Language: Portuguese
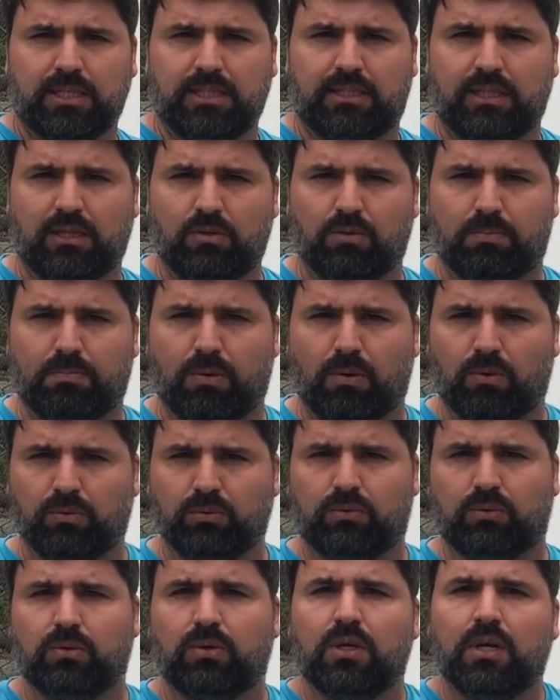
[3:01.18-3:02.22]
manter no
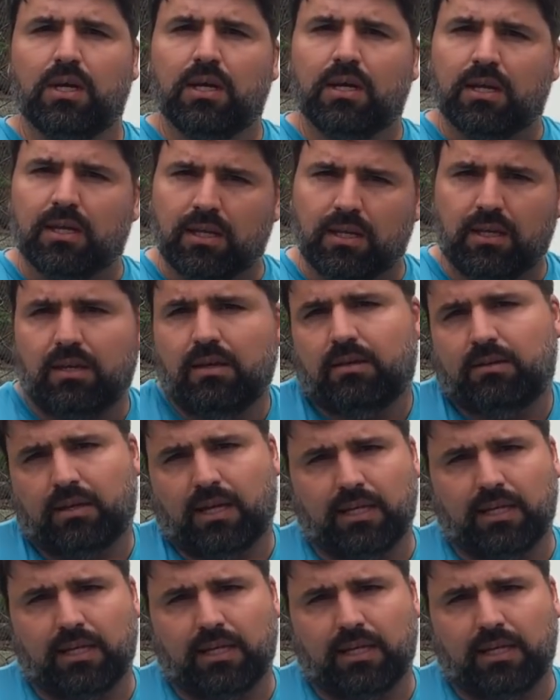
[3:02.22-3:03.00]
ponto e,